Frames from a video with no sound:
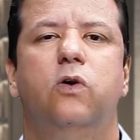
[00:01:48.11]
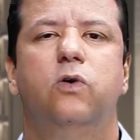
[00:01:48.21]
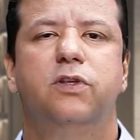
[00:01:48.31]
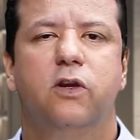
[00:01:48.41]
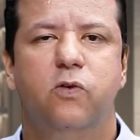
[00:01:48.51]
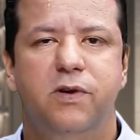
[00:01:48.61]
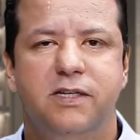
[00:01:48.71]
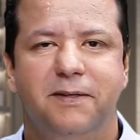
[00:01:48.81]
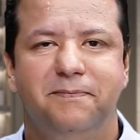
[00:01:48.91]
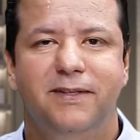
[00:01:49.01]
Outra
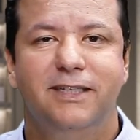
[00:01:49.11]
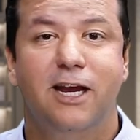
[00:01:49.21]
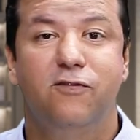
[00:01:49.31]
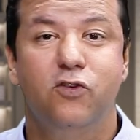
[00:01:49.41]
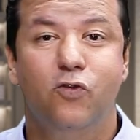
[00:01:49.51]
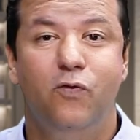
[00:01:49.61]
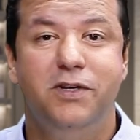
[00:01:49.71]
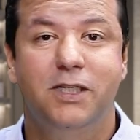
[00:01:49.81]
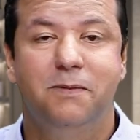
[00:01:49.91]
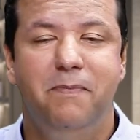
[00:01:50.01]
coisa, quero fazer um
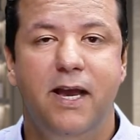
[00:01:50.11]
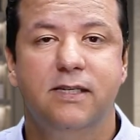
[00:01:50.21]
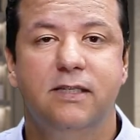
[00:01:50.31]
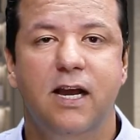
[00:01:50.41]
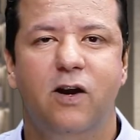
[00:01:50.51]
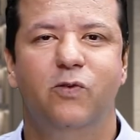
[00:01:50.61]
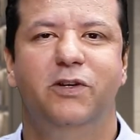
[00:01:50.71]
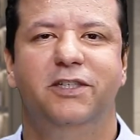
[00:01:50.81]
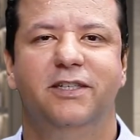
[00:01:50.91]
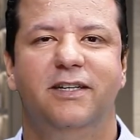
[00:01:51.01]
convite especial
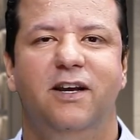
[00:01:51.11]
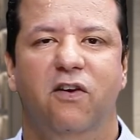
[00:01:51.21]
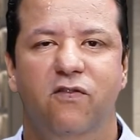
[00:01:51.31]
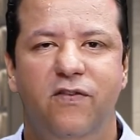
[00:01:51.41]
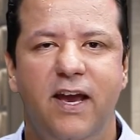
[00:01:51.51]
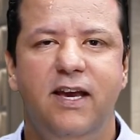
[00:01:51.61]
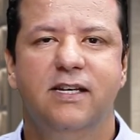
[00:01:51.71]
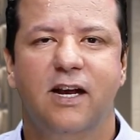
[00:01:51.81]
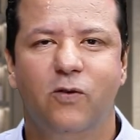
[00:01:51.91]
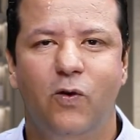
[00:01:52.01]
hoje. Vem
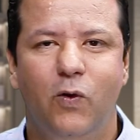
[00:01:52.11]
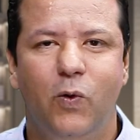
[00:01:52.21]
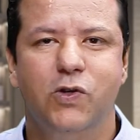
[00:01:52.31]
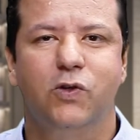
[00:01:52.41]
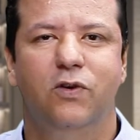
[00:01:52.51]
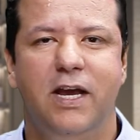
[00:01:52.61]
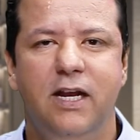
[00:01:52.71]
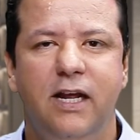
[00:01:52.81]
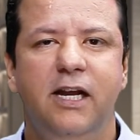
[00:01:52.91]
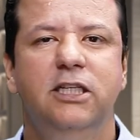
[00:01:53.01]
estar conosco na
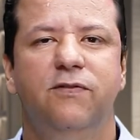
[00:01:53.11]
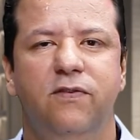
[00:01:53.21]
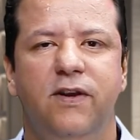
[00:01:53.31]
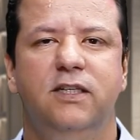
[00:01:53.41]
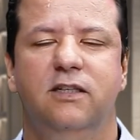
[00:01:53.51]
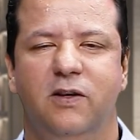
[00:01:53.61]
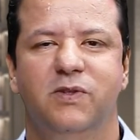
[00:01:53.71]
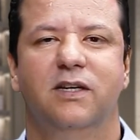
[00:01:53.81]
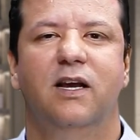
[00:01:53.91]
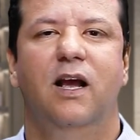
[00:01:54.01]
Igreja Viver de
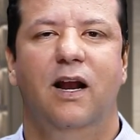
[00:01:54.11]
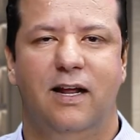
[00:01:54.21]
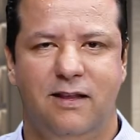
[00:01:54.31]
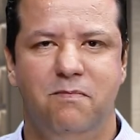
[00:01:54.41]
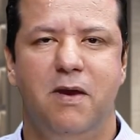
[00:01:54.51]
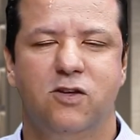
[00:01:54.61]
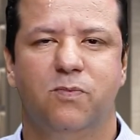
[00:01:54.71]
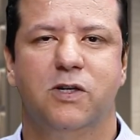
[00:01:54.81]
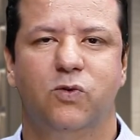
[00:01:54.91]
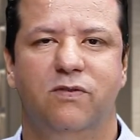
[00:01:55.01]
Deus. Lá tem bênção
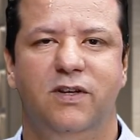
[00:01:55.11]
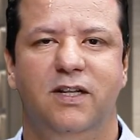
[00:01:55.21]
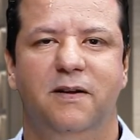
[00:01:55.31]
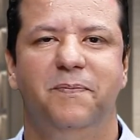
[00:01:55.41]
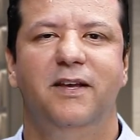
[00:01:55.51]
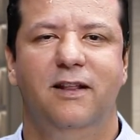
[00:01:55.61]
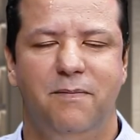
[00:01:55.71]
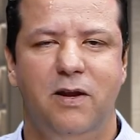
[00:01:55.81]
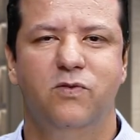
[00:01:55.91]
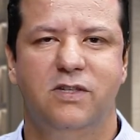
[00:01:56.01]
para a sua vida.
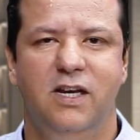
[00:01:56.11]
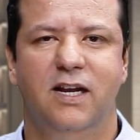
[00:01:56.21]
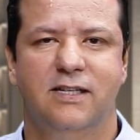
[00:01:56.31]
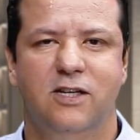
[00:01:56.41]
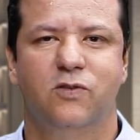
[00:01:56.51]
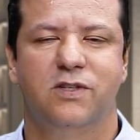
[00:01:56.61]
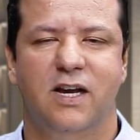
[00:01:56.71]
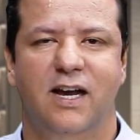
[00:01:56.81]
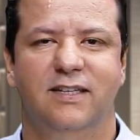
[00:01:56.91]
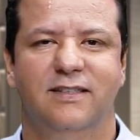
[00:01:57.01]
Também nos siga nas redes
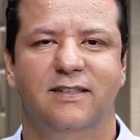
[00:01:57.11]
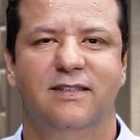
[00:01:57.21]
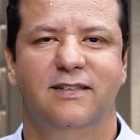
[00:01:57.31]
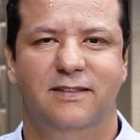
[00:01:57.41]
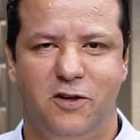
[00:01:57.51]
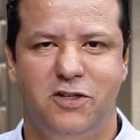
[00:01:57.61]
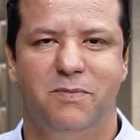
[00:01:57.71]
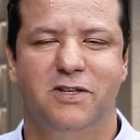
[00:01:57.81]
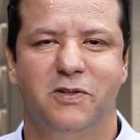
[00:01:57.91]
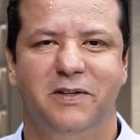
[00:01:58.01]
sociais. Deus te
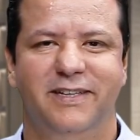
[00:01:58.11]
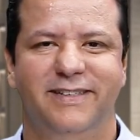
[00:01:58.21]
abençoe.